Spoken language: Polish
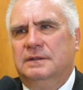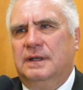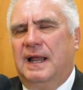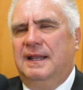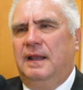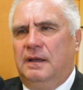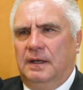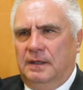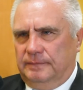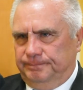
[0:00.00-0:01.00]
ale
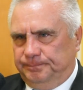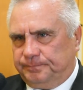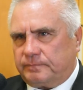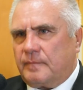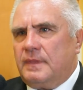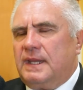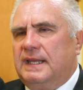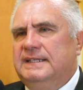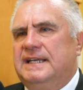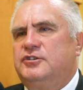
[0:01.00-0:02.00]

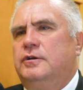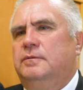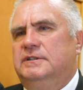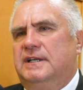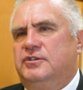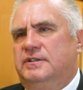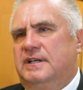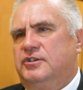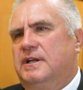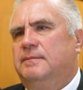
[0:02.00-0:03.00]
i zaczy,
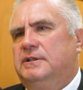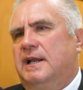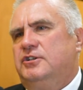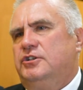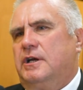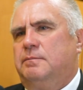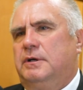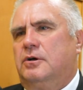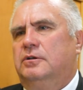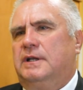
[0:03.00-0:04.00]
zaczynamy tracić
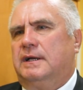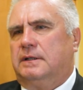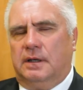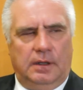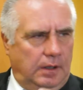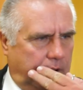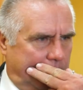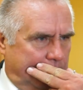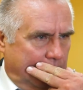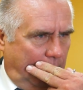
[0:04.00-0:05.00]
jakby kontakt
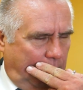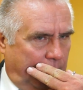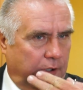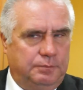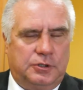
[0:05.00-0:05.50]
i